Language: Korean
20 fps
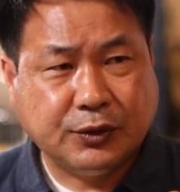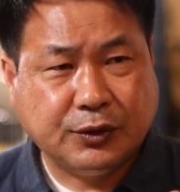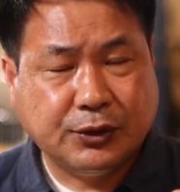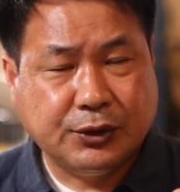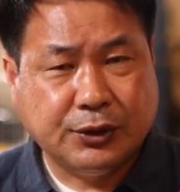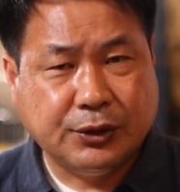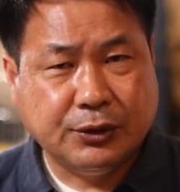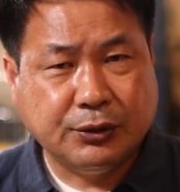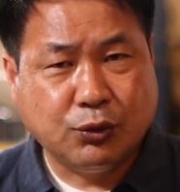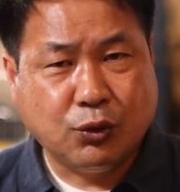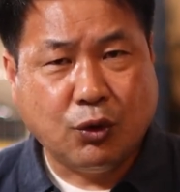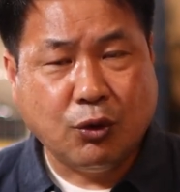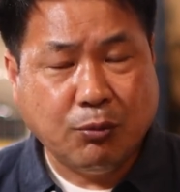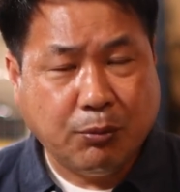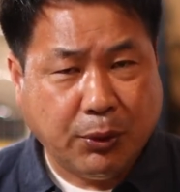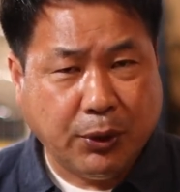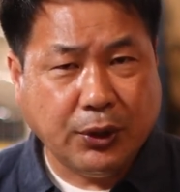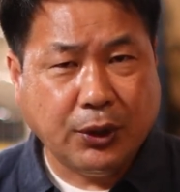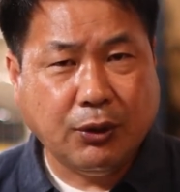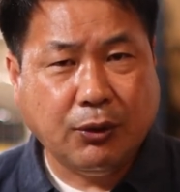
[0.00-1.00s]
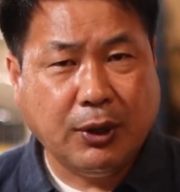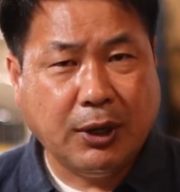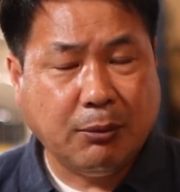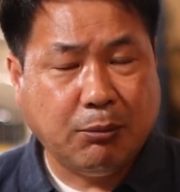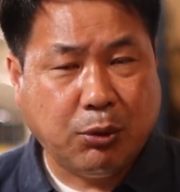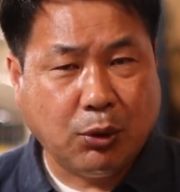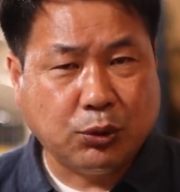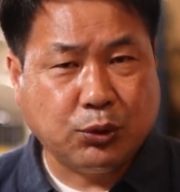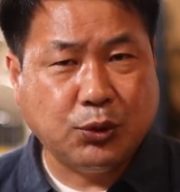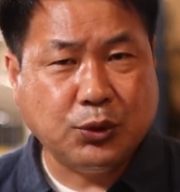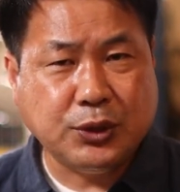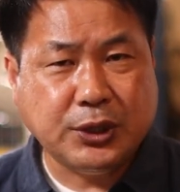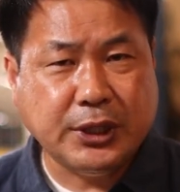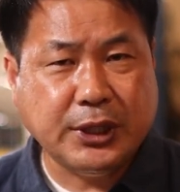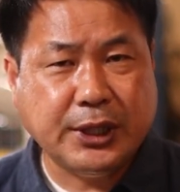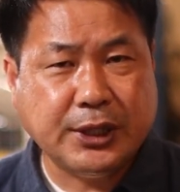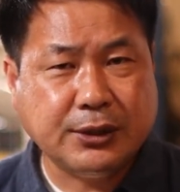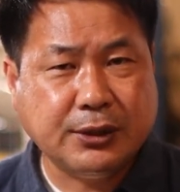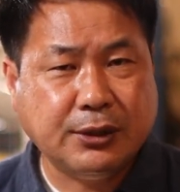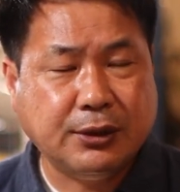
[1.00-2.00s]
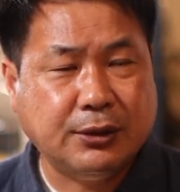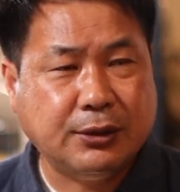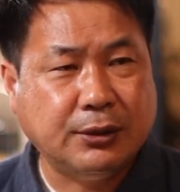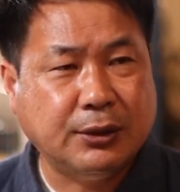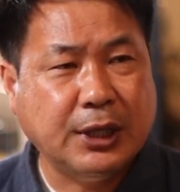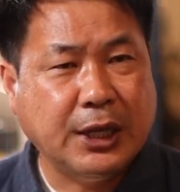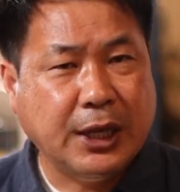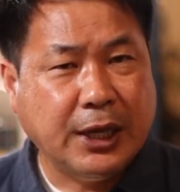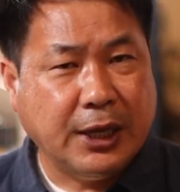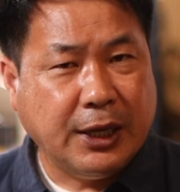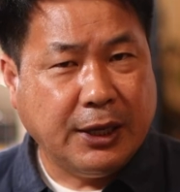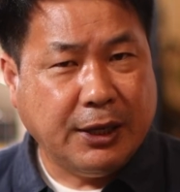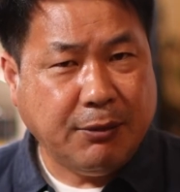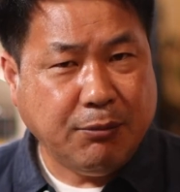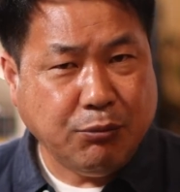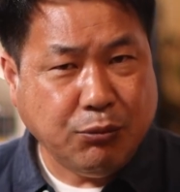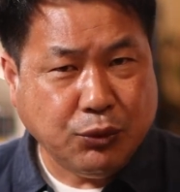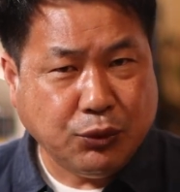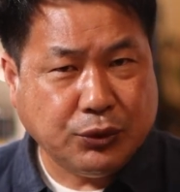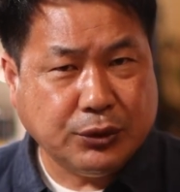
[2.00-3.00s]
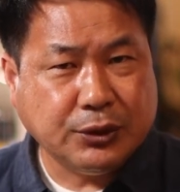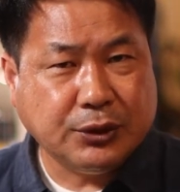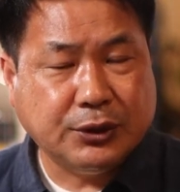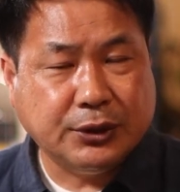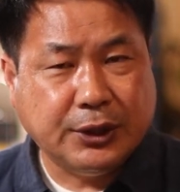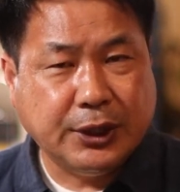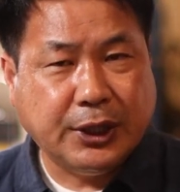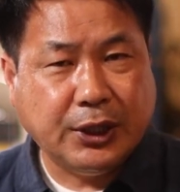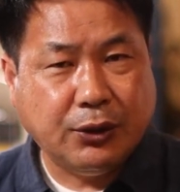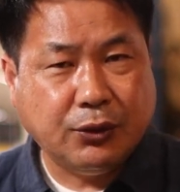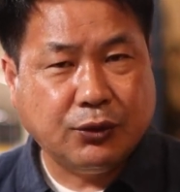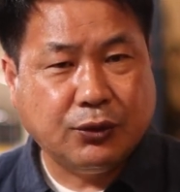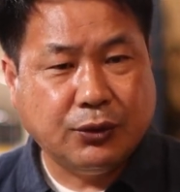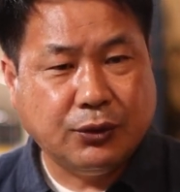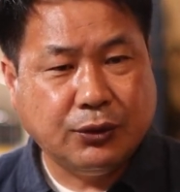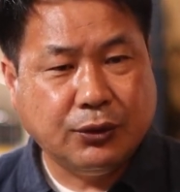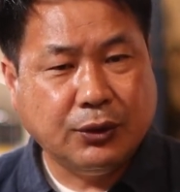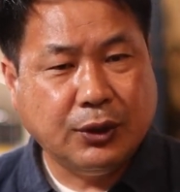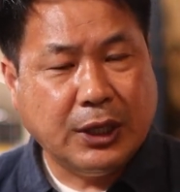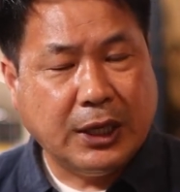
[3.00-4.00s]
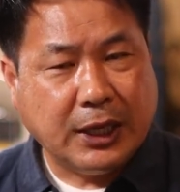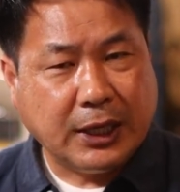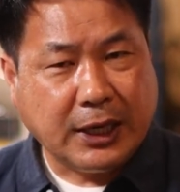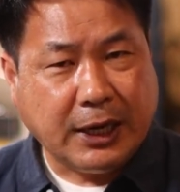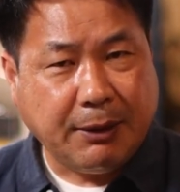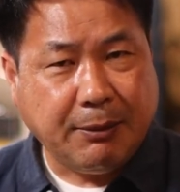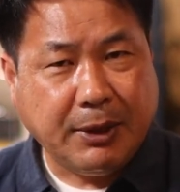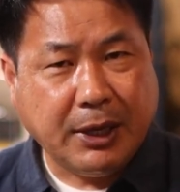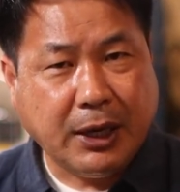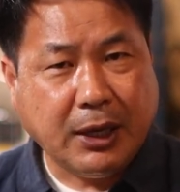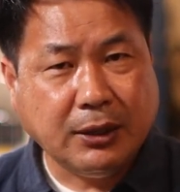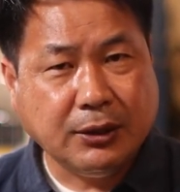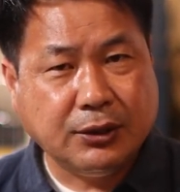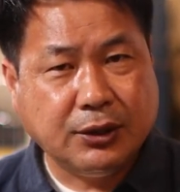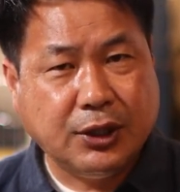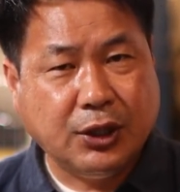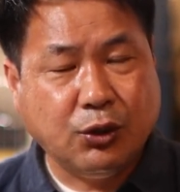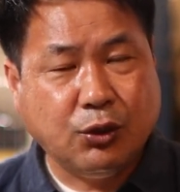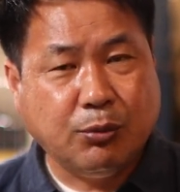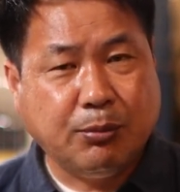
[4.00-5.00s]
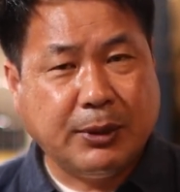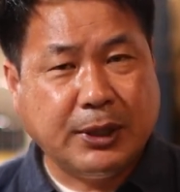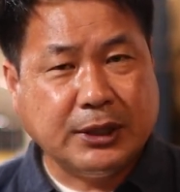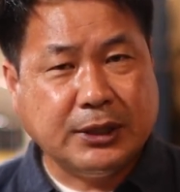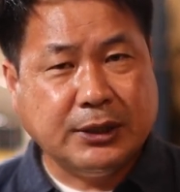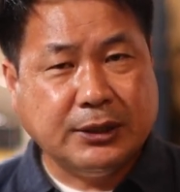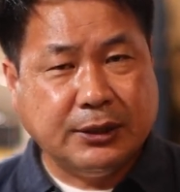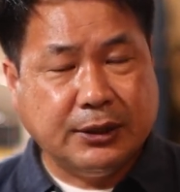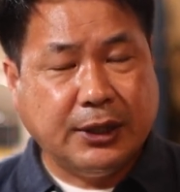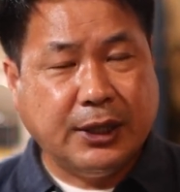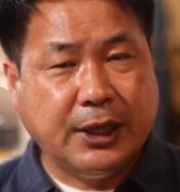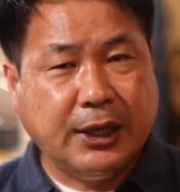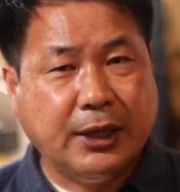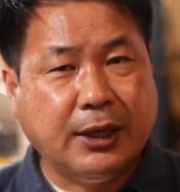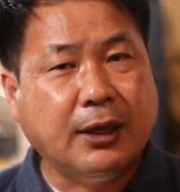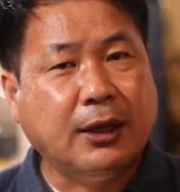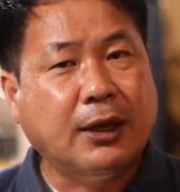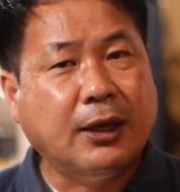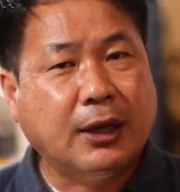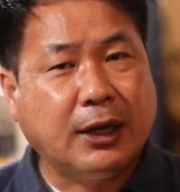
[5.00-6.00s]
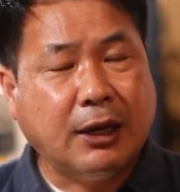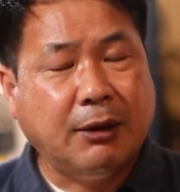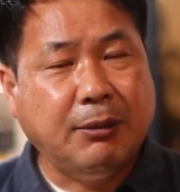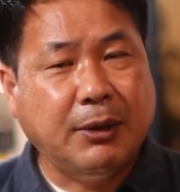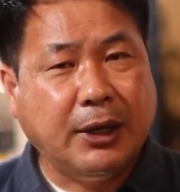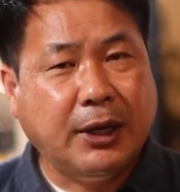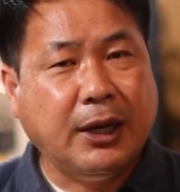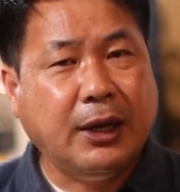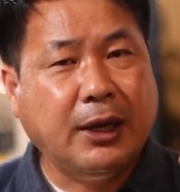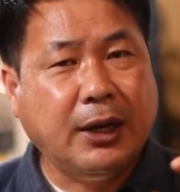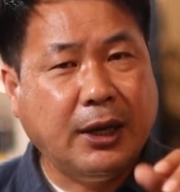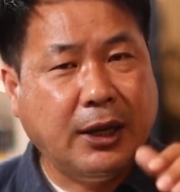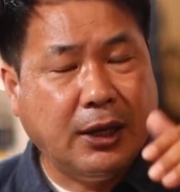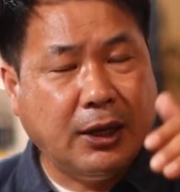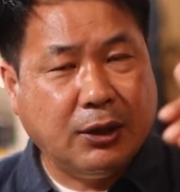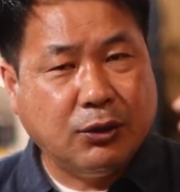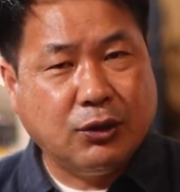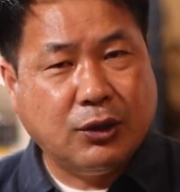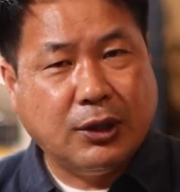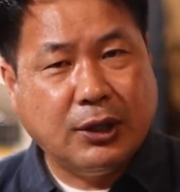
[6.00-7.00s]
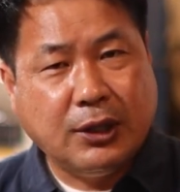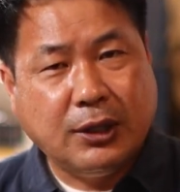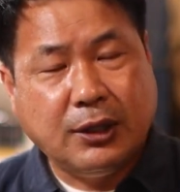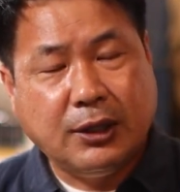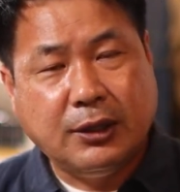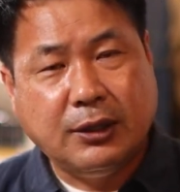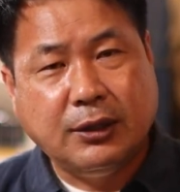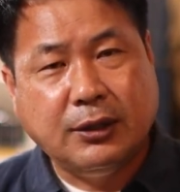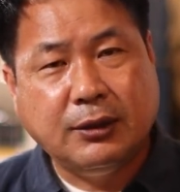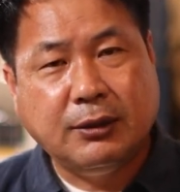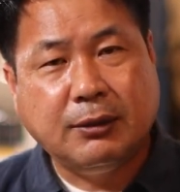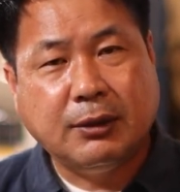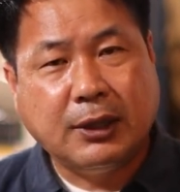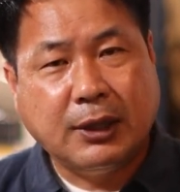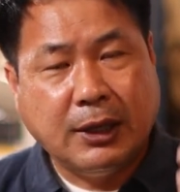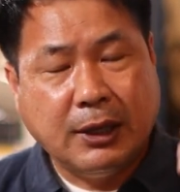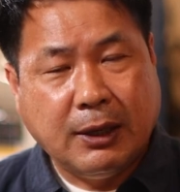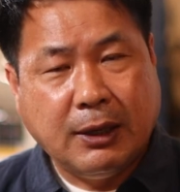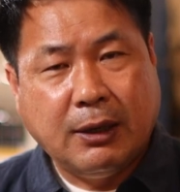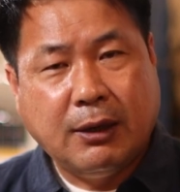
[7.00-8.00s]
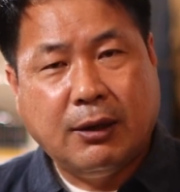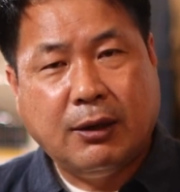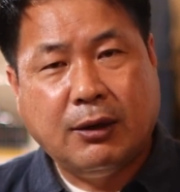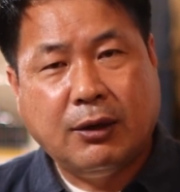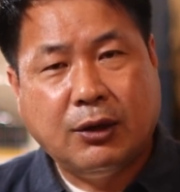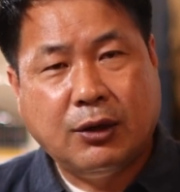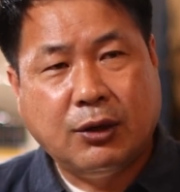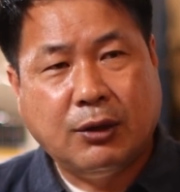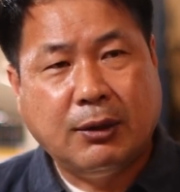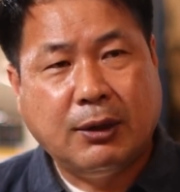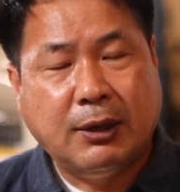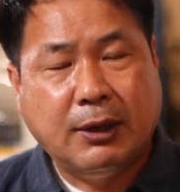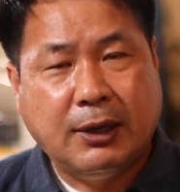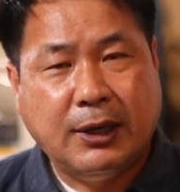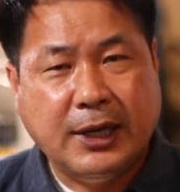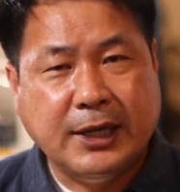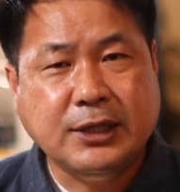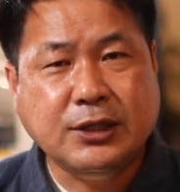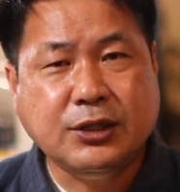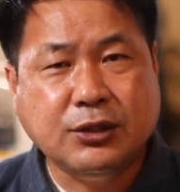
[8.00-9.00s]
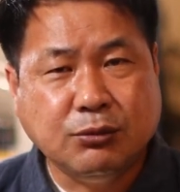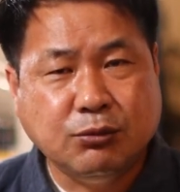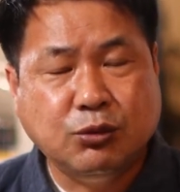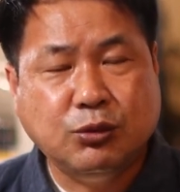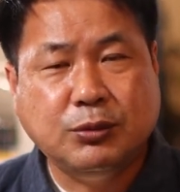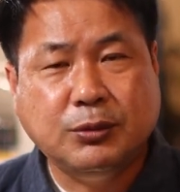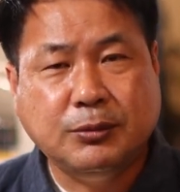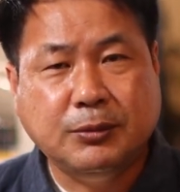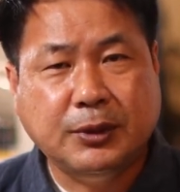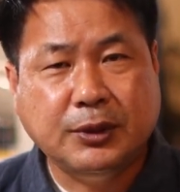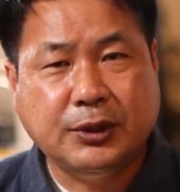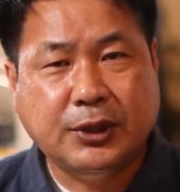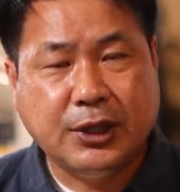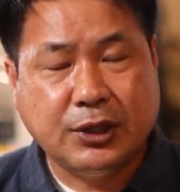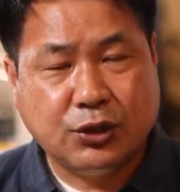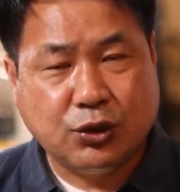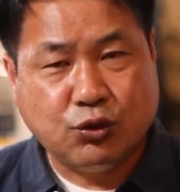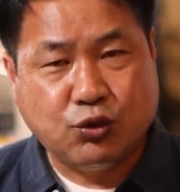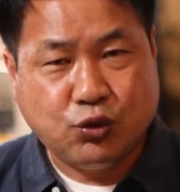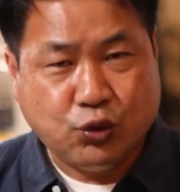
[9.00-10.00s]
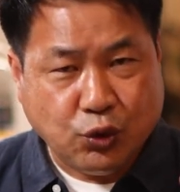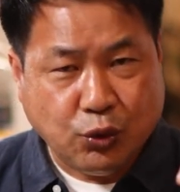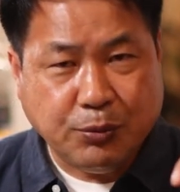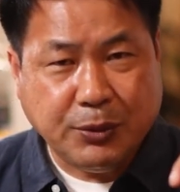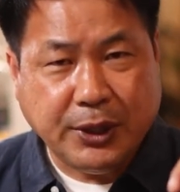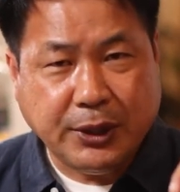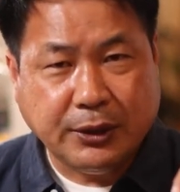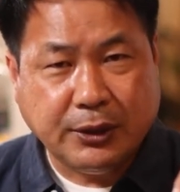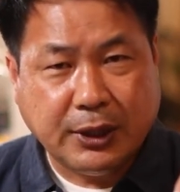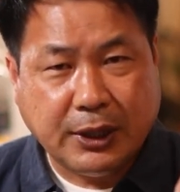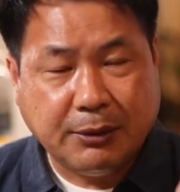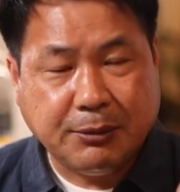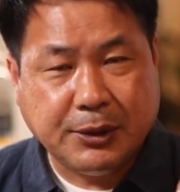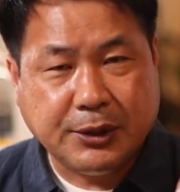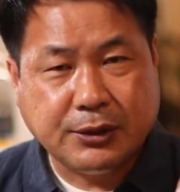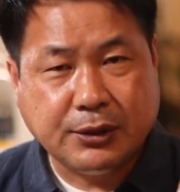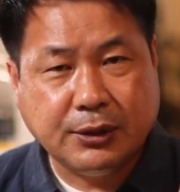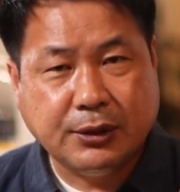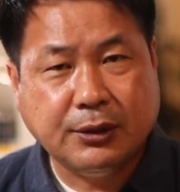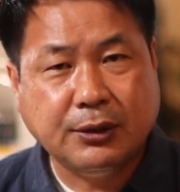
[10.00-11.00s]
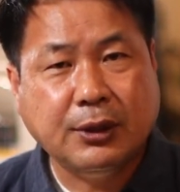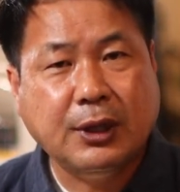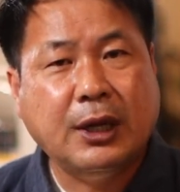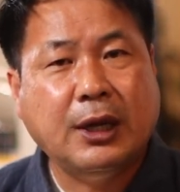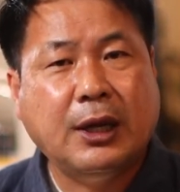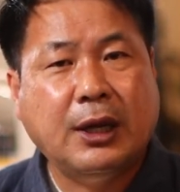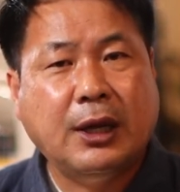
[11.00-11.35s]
주로 공포 영화 복도 신에서 인물은 그대로 있고 카메라는 뒤로 빠지는데 카메라에 있는 어, 렌즈 무브먼트에서 줌인을 하면서